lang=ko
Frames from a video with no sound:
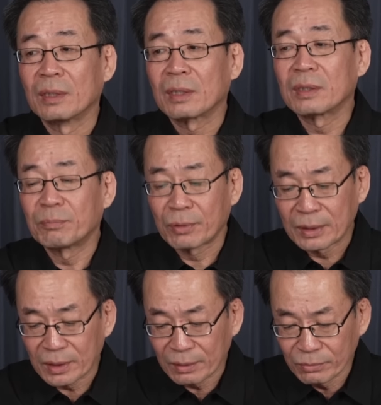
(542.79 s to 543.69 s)
근데
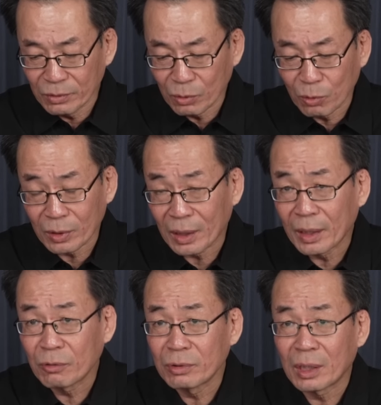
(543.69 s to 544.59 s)
북한 사람들은
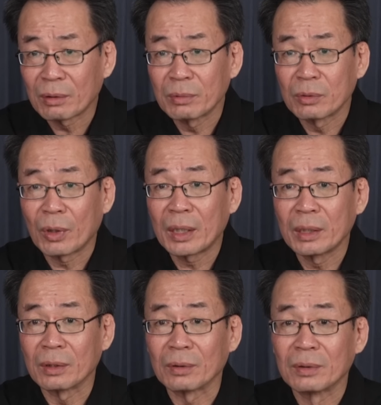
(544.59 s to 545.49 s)
권한행군이라면
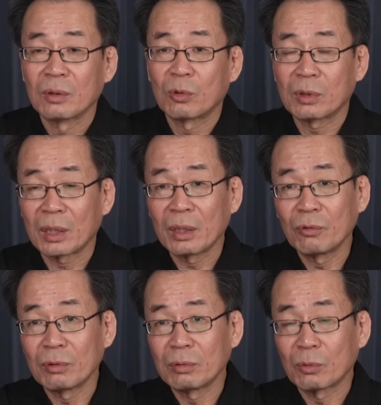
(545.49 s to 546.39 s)
화내요.
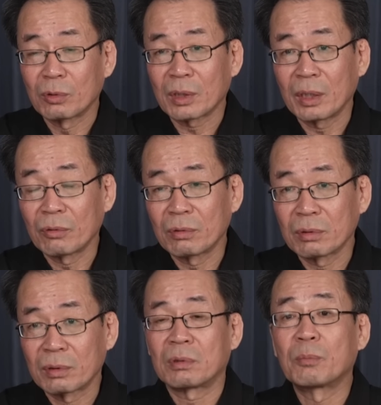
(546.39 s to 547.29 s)
권한행군은 권한행군을
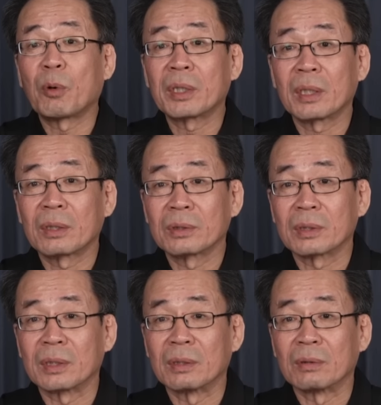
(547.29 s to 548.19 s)
극복했다는
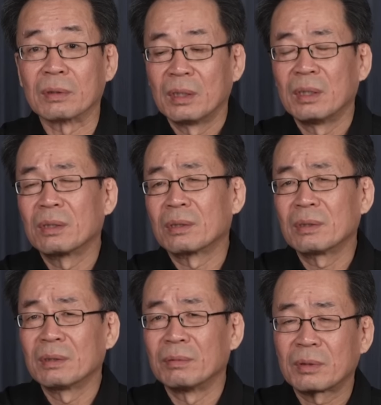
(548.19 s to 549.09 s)
거잖아요.
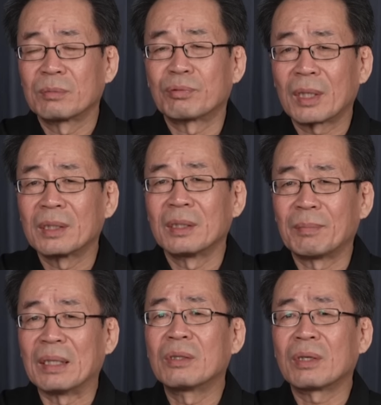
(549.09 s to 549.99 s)
이건 그 북한이
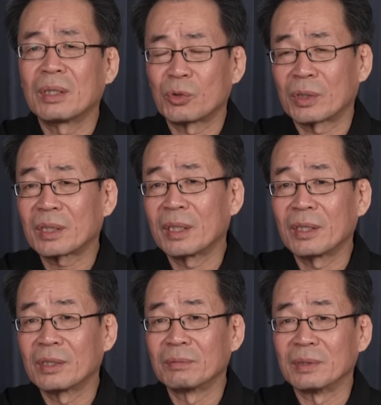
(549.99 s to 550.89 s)
만들어낸 조작된
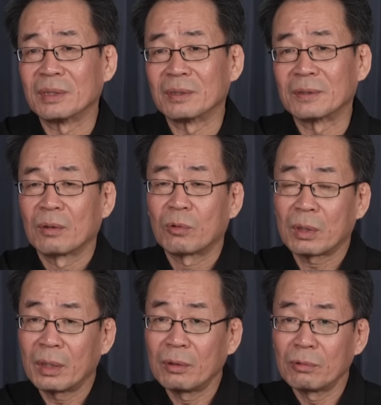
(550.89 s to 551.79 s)
개념이에요.
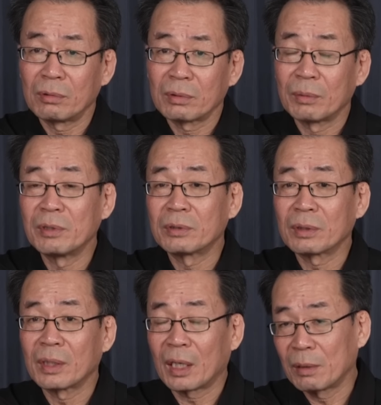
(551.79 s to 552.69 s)
권한행군은
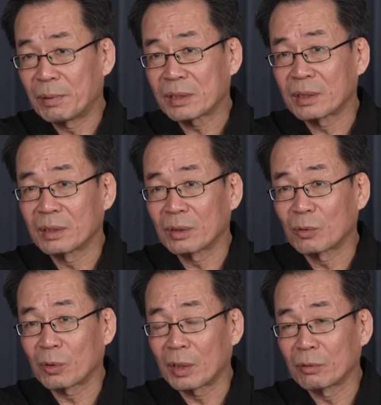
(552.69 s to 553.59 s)
김일성이 항일 팔십사 년 때
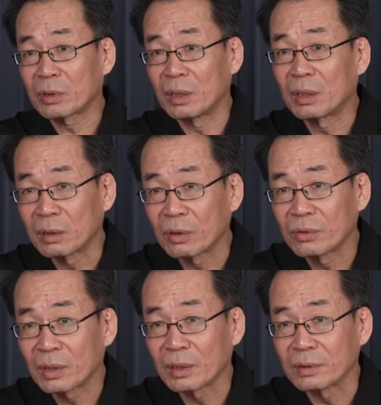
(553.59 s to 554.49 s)
권한행군도 이렇게
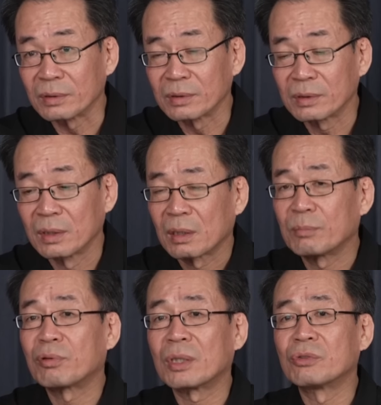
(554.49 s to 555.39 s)
선전하거든요. 그러니까
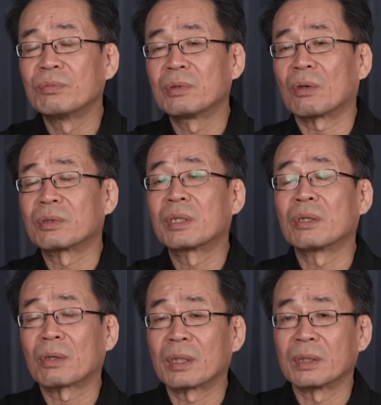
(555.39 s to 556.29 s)
북한 주민들 어떻게
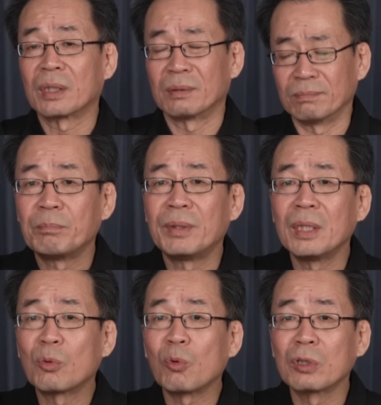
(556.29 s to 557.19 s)
기억하느냐.
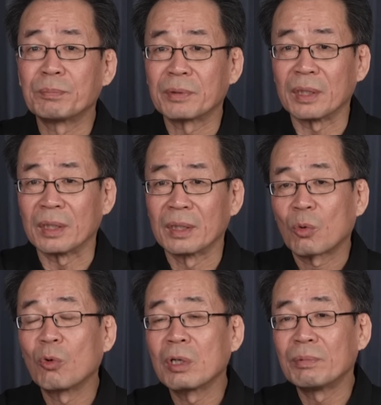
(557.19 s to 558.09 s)
미공급기,
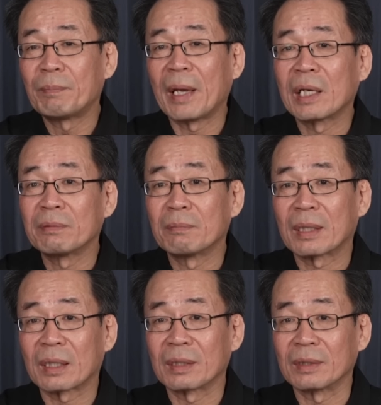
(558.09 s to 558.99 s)
공급이 배급을
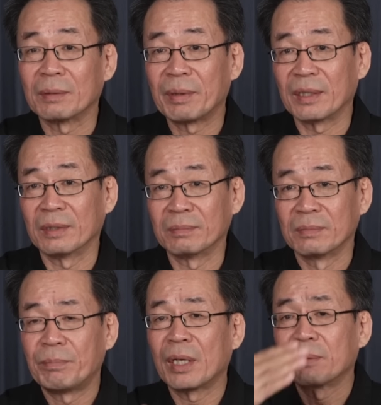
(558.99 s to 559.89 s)
말하는 거예요. 배급.
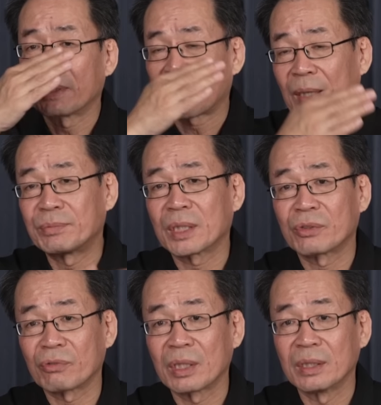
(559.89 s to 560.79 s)
배급이 갑자기
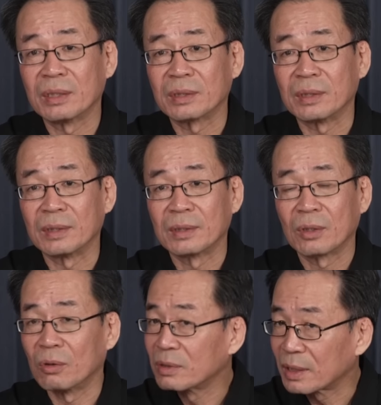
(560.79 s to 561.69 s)
중단됐어요.
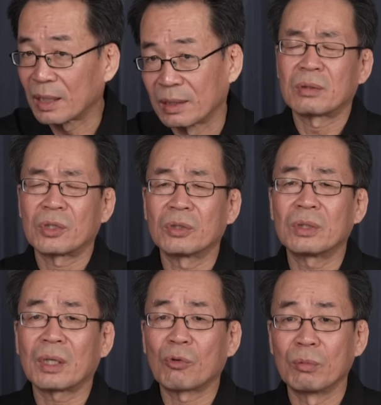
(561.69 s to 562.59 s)
어느 날
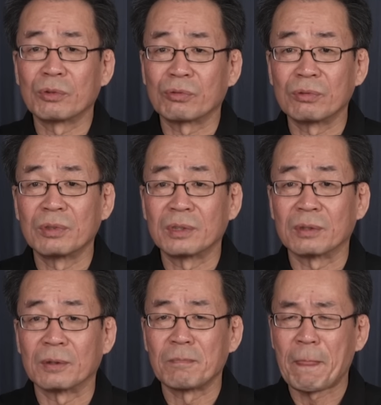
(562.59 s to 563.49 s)
처절하게 굶어 죽은 거죠.
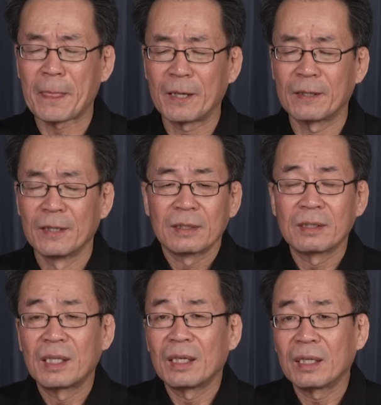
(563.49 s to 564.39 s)
그러니까
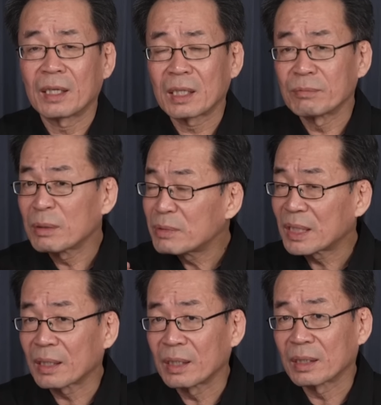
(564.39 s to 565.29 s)
그때를 생각하면
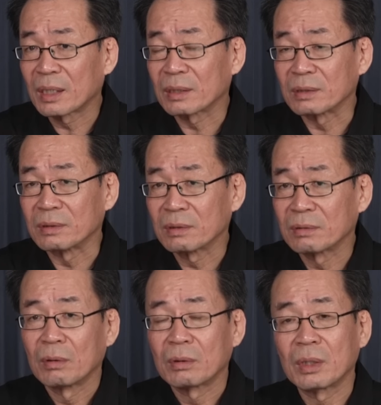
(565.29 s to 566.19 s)
끔찍하게 생각하거든요.
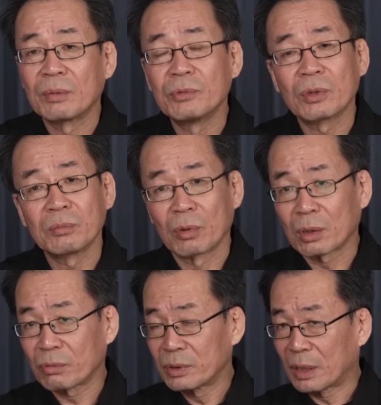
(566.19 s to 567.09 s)
근데 김정은이
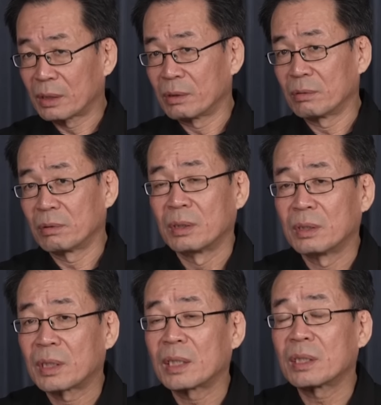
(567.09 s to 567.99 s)
뭐라고 하는지 아세요? 이
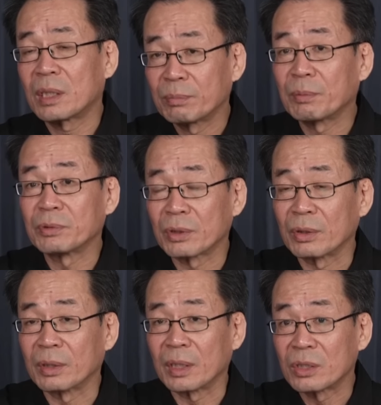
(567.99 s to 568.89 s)
사 차 세포
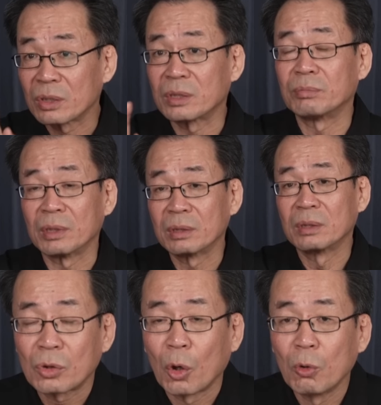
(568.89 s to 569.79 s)
비서대 때 이천이십 년
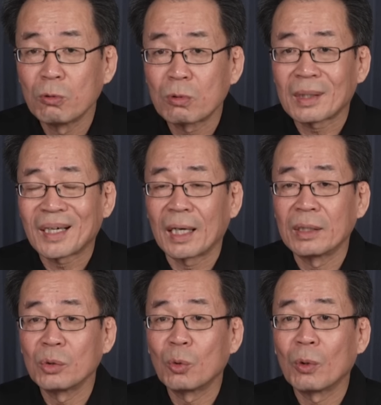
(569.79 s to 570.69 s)
더욱
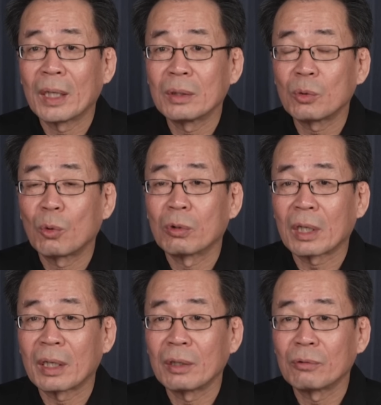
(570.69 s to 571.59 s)
간고한
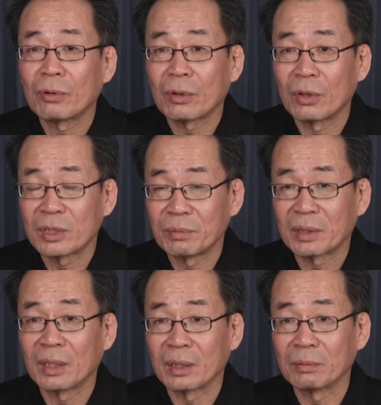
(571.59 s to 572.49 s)
권한행군을
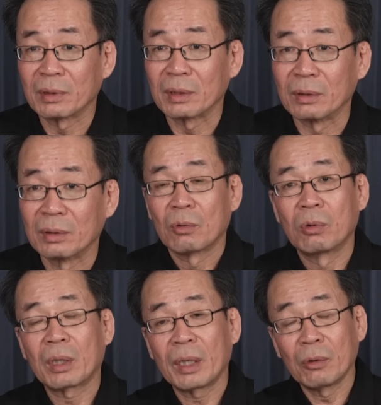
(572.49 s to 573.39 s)
결심했다 이렇게 말해요.
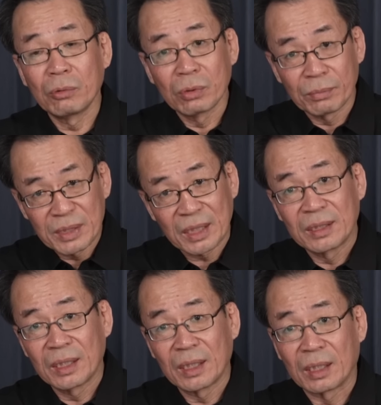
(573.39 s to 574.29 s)
권한의 행군도
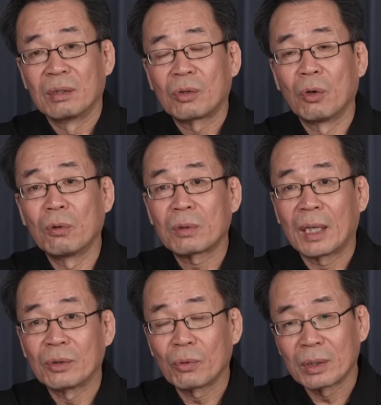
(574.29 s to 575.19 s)
끔찍한데 더욱
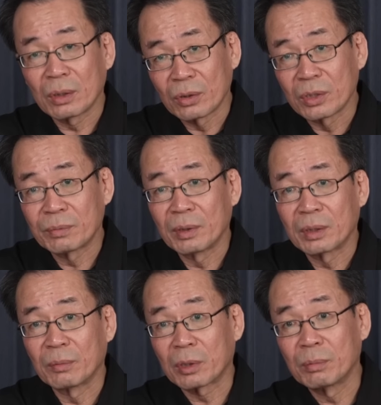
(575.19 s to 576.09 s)
간과한 걸
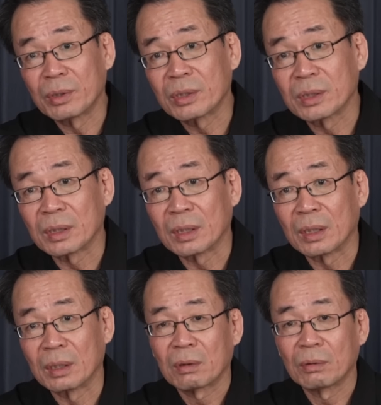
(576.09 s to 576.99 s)
결심했대 벌써 몇 년
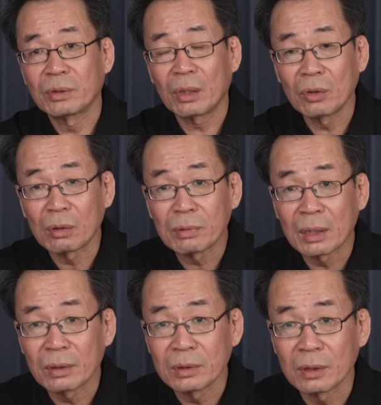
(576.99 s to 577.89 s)
전에. 그럼 상황이
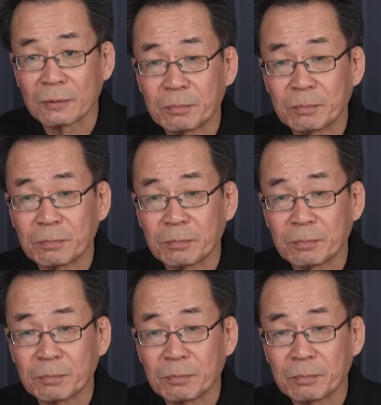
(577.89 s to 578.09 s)
어렵다는 거죠.